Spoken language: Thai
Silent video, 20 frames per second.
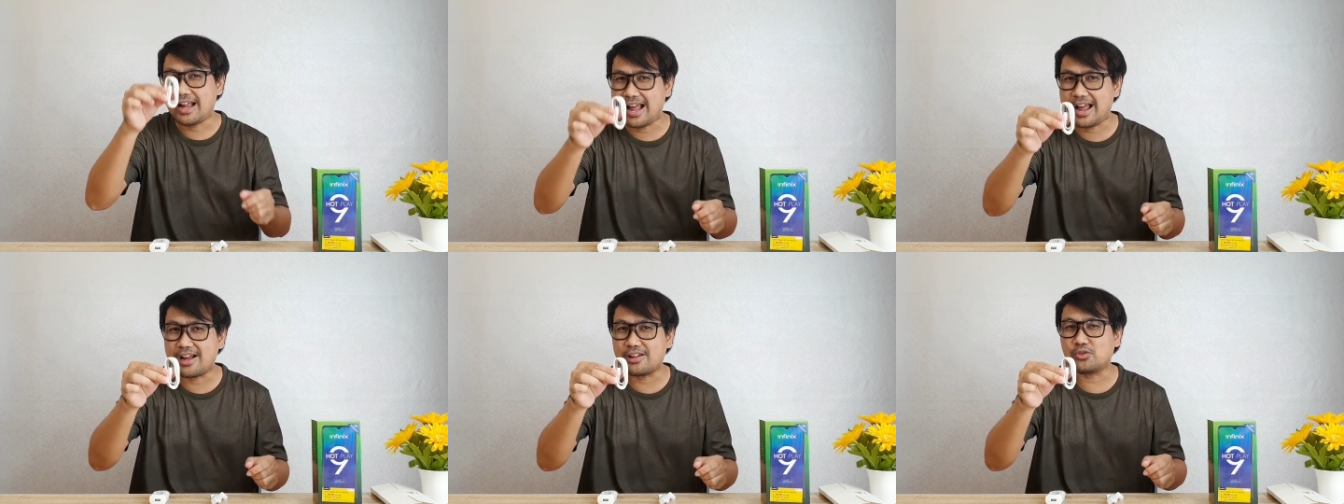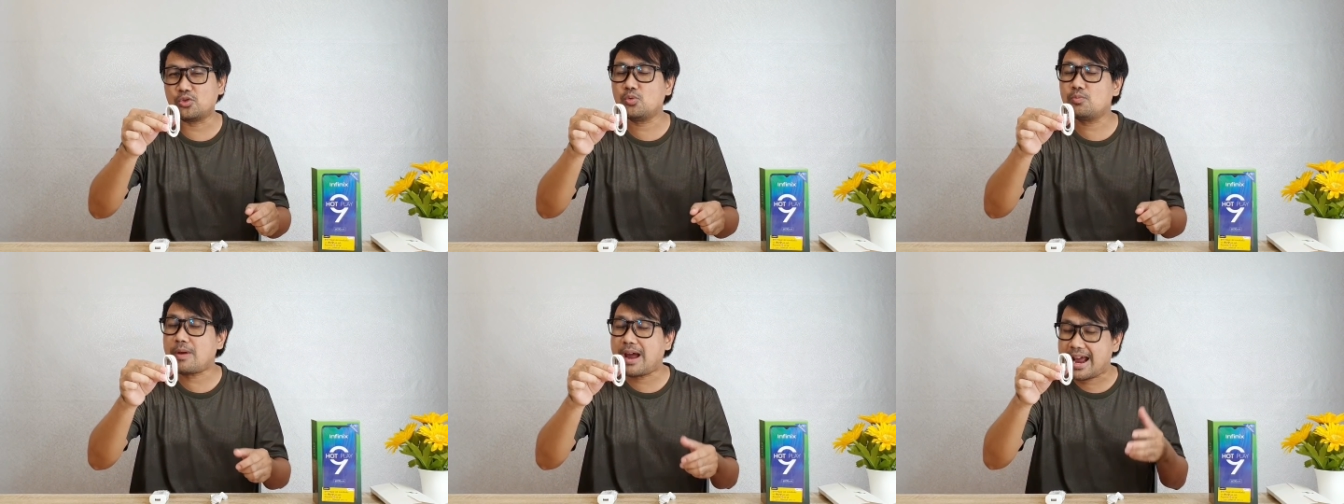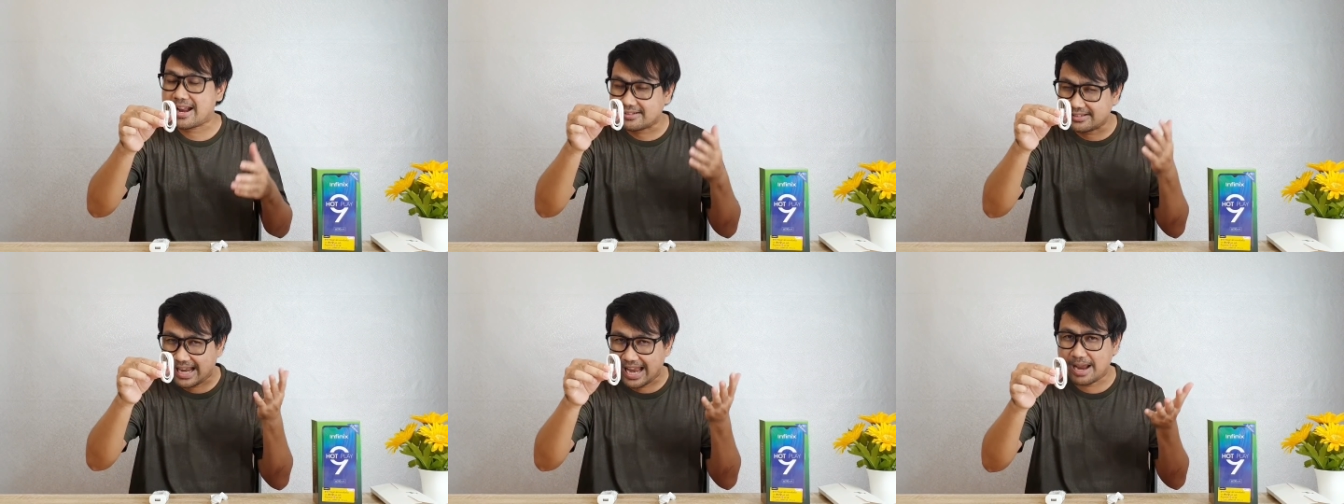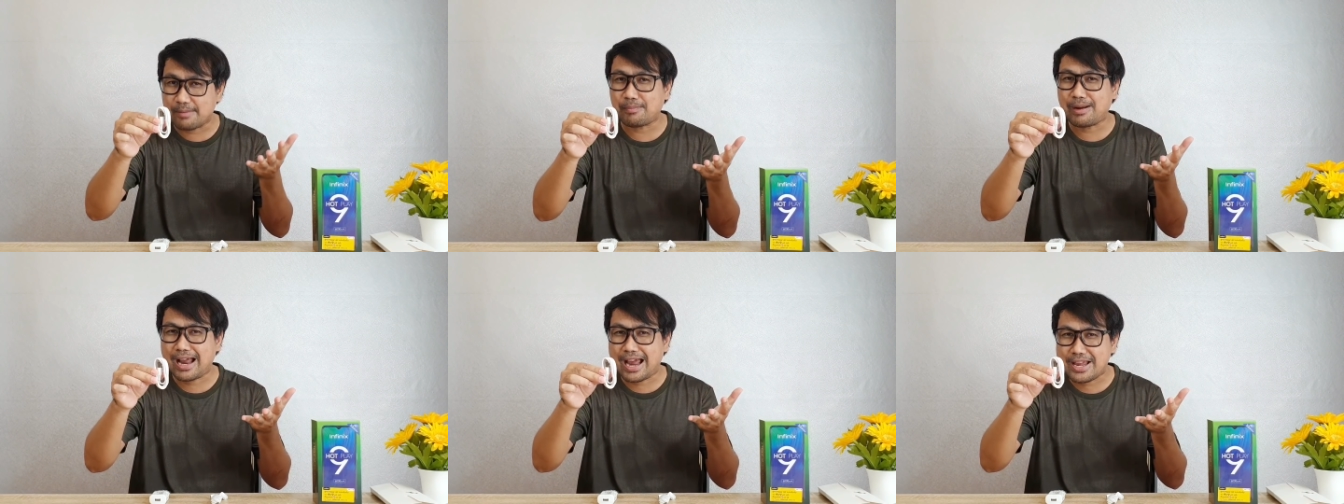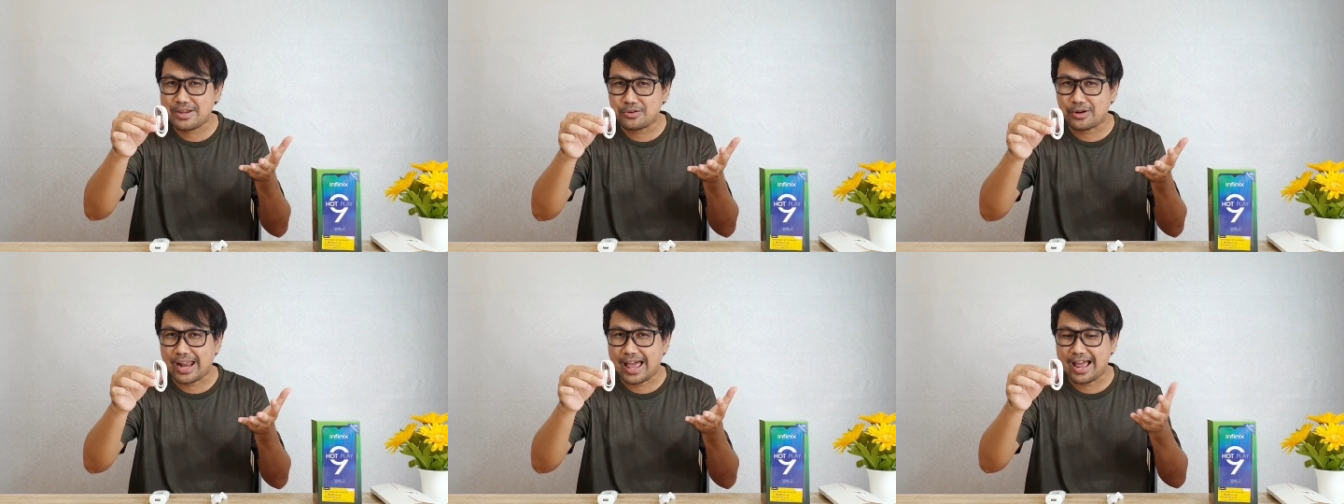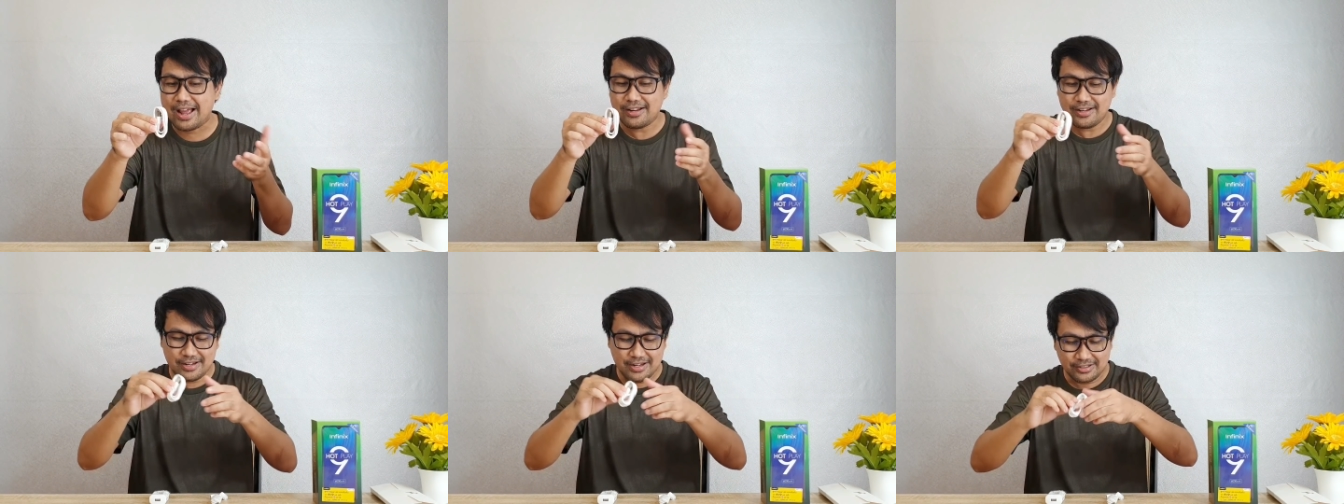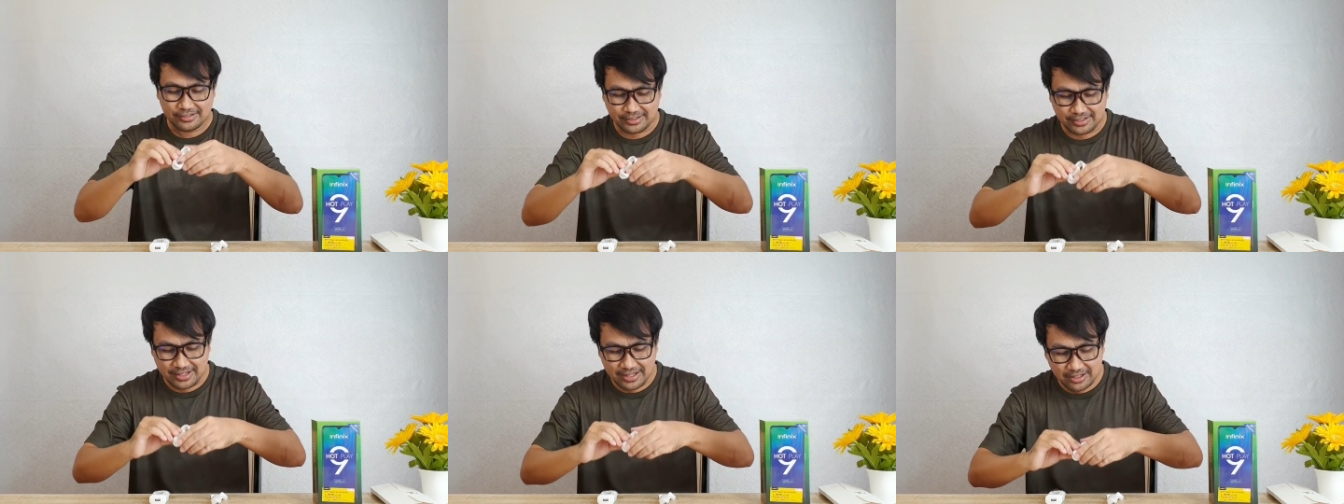อ่าทุกแบรนด์แถมมาให้อยู่แล้ว
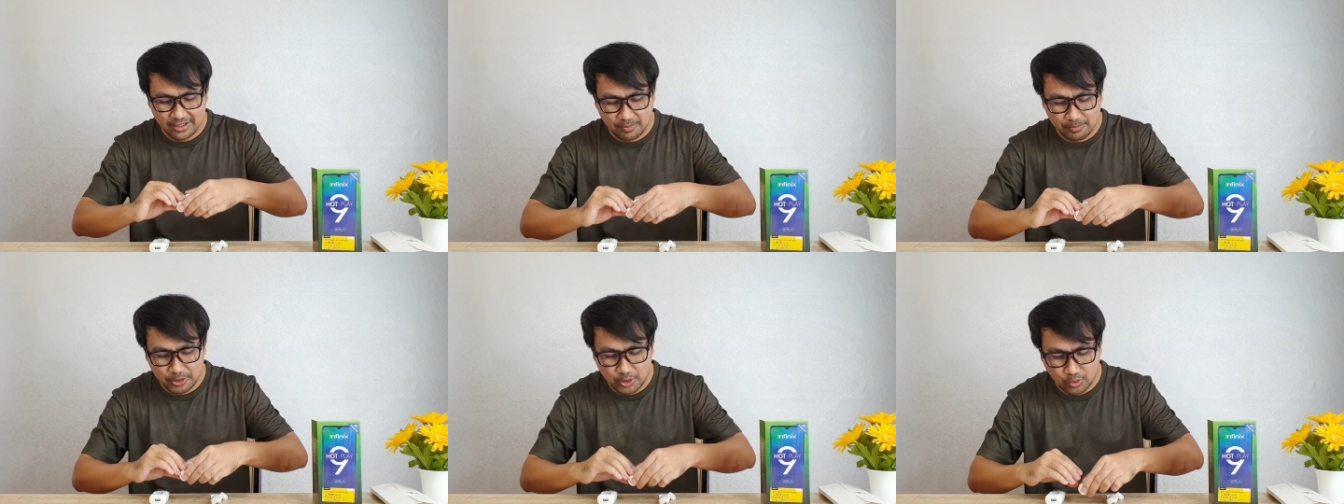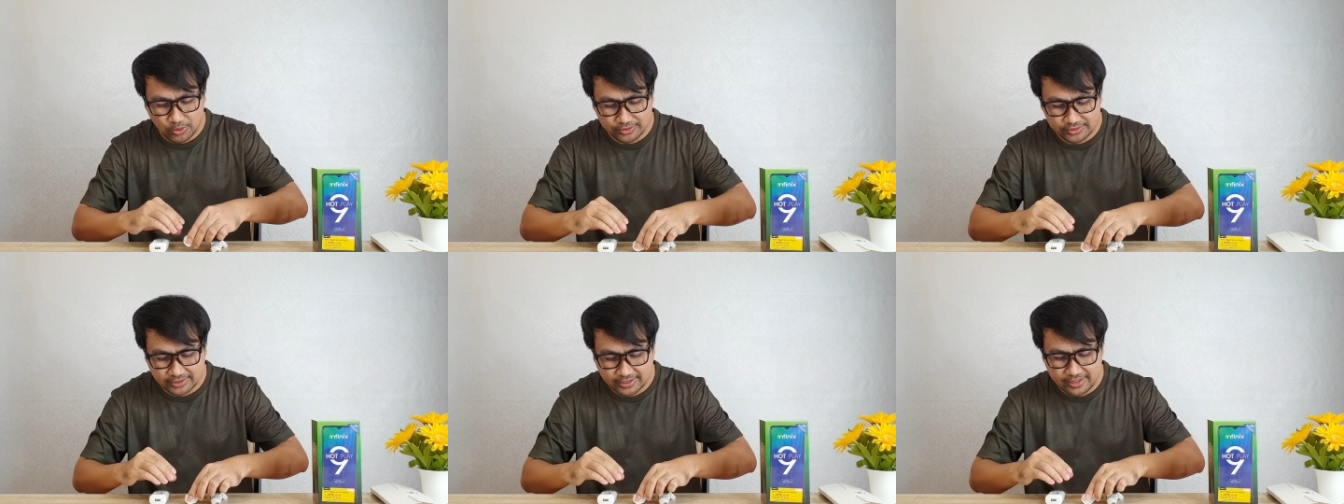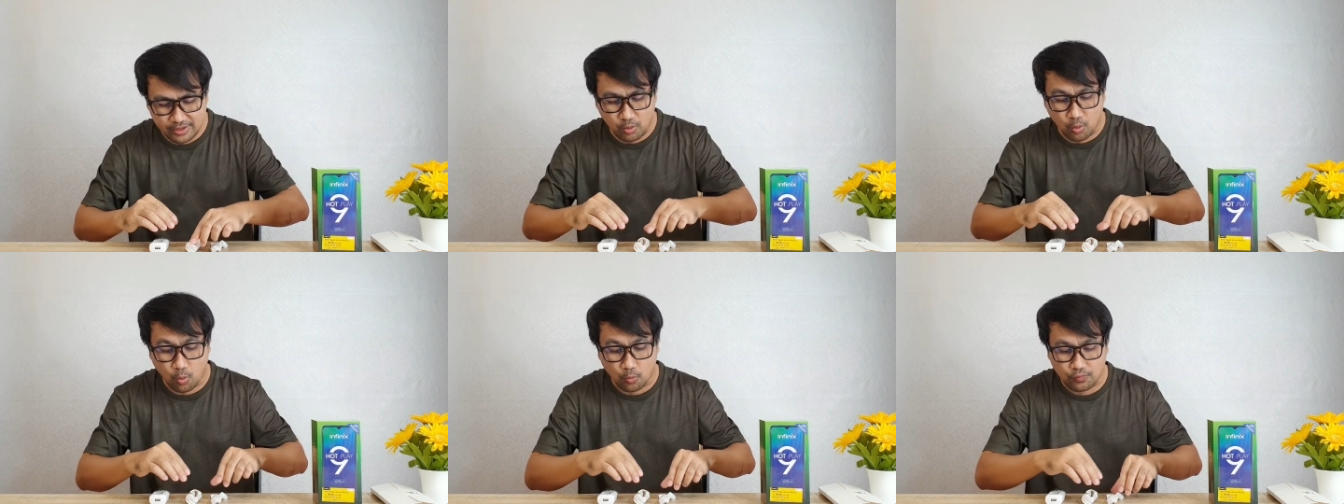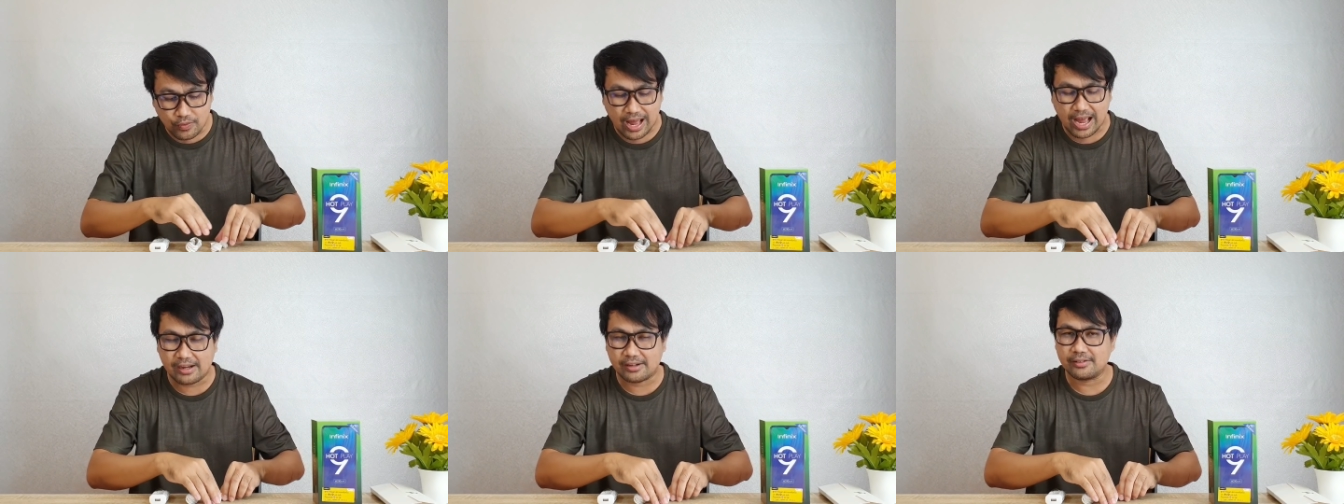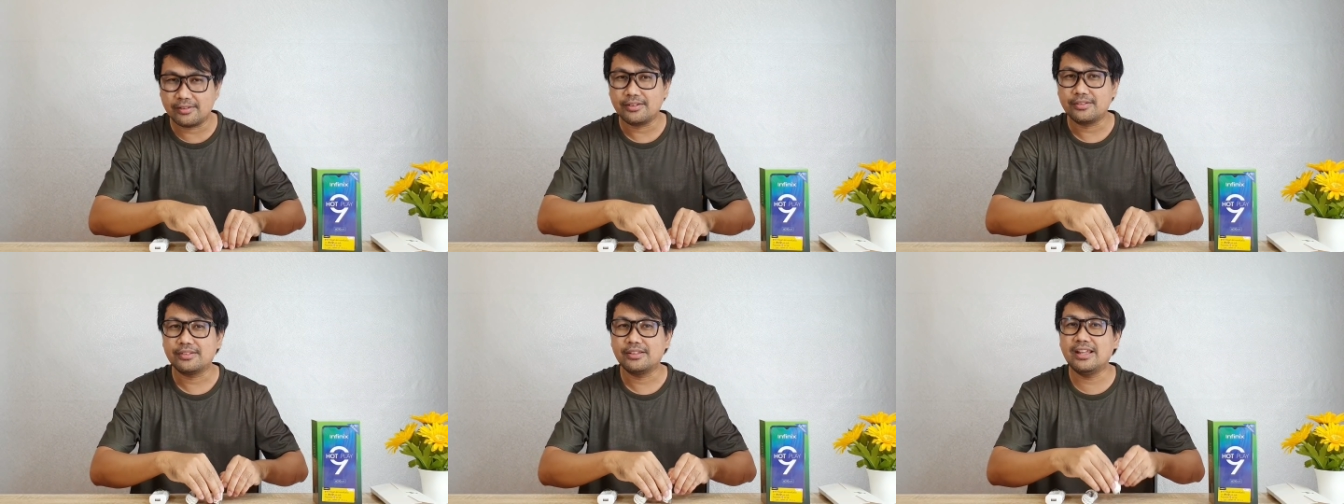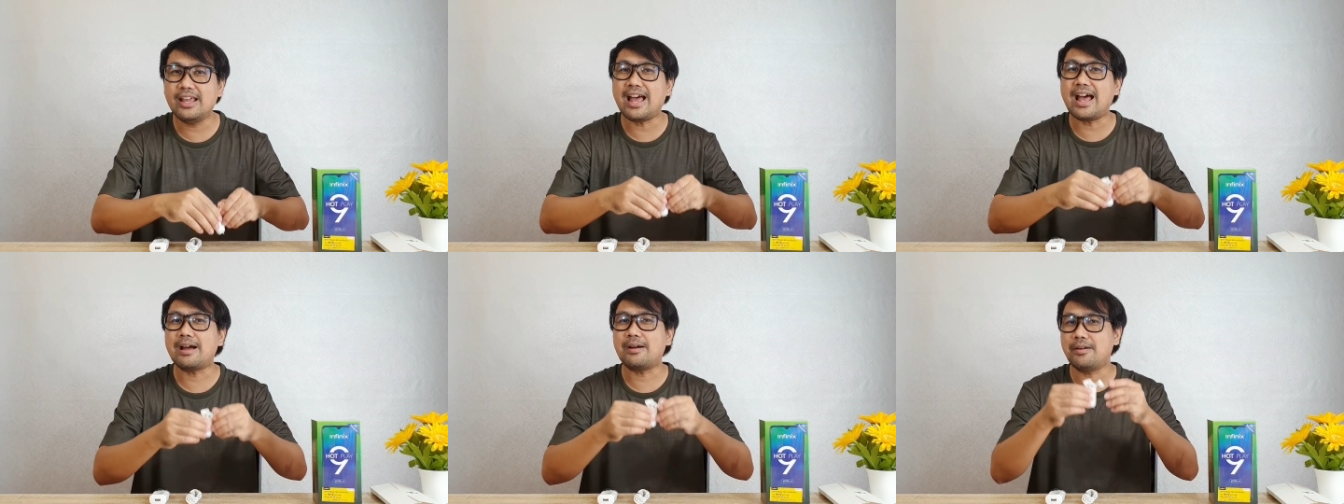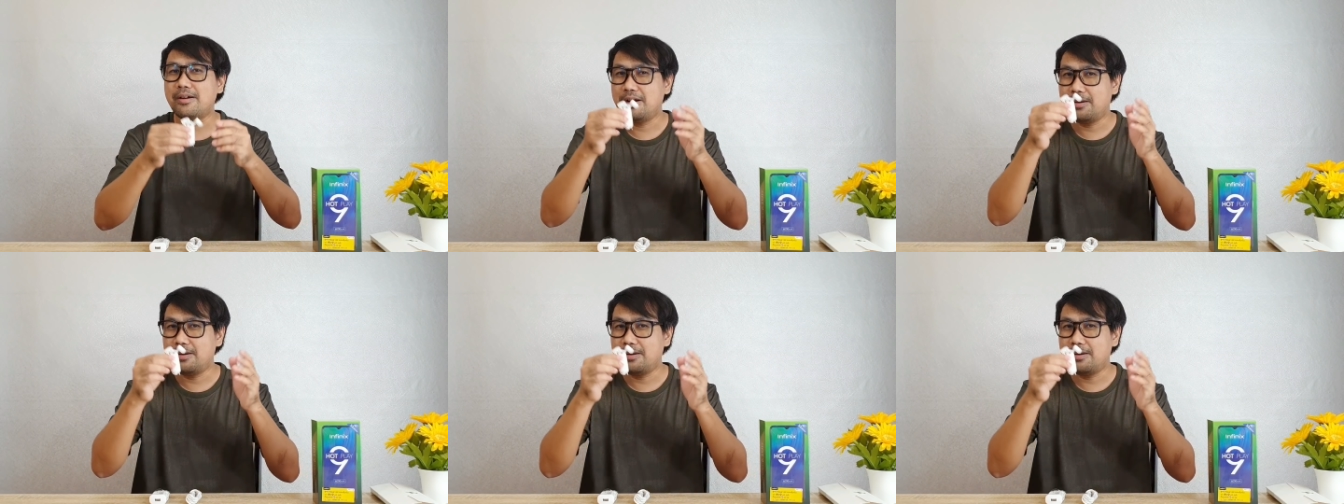แต่เนี้ยเรามาดูกันที่หูฟัง เนี่ย